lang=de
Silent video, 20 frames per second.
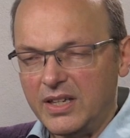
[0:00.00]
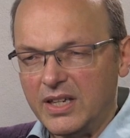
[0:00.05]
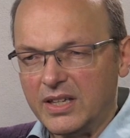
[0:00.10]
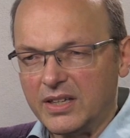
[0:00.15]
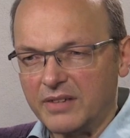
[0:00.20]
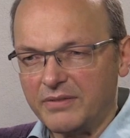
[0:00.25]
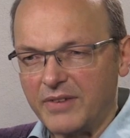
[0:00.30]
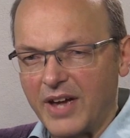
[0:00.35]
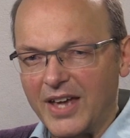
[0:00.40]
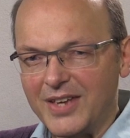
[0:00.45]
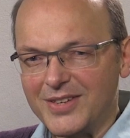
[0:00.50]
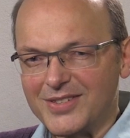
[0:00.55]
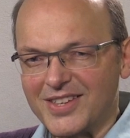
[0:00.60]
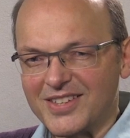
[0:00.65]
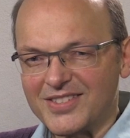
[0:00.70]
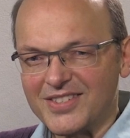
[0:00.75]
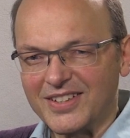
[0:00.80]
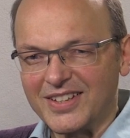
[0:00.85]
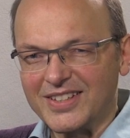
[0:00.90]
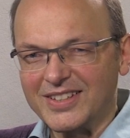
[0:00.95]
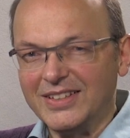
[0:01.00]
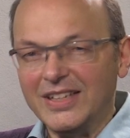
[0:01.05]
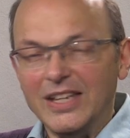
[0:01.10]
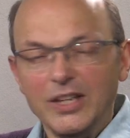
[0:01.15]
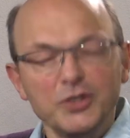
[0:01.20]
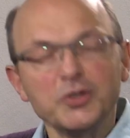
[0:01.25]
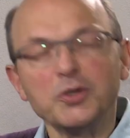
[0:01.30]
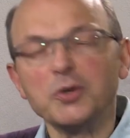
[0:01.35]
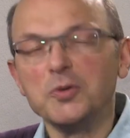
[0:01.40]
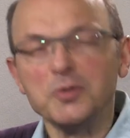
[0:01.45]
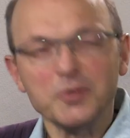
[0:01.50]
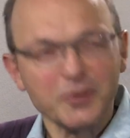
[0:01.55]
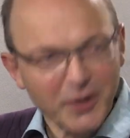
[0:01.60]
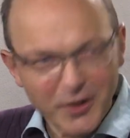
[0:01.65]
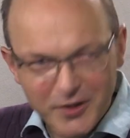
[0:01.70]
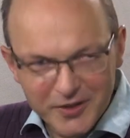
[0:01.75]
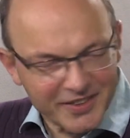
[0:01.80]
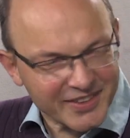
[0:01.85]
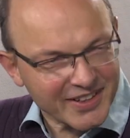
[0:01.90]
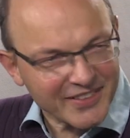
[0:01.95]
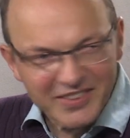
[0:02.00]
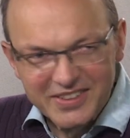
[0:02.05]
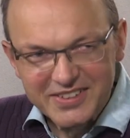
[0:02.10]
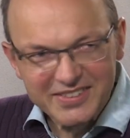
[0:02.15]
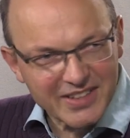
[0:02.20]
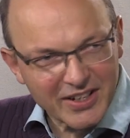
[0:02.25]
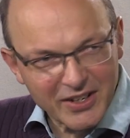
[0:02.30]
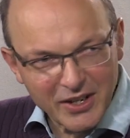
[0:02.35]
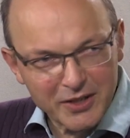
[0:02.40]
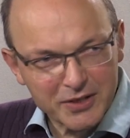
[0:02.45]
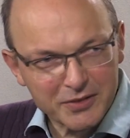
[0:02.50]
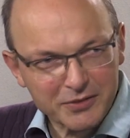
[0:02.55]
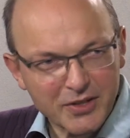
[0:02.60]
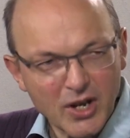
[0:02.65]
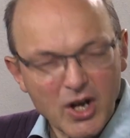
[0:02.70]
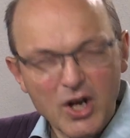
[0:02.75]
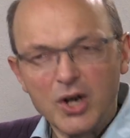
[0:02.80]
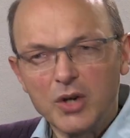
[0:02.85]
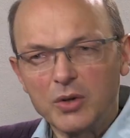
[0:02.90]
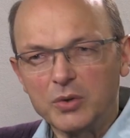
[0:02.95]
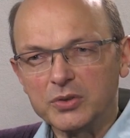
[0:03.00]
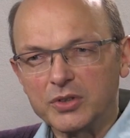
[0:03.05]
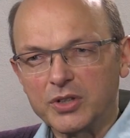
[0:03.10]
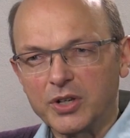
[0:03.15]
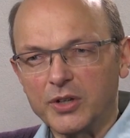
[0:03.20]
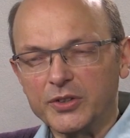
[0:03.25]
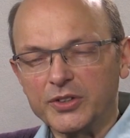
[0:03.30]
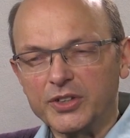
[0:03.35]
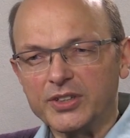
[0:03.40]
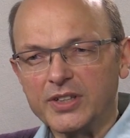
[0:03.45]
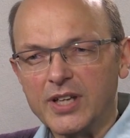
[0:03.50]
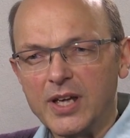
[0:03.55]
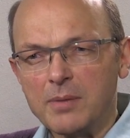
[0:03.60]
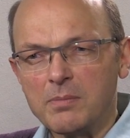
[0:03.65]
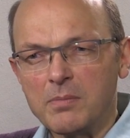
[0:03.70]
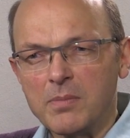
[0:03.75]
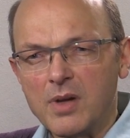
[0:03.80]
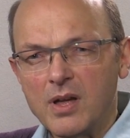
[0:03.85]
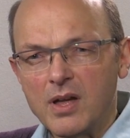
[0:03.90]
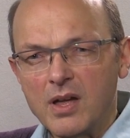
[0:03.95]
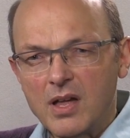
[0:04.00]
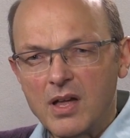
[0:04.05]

jeder weiß, dass er das nicht tun könnte, was da läuft. Und trotzdem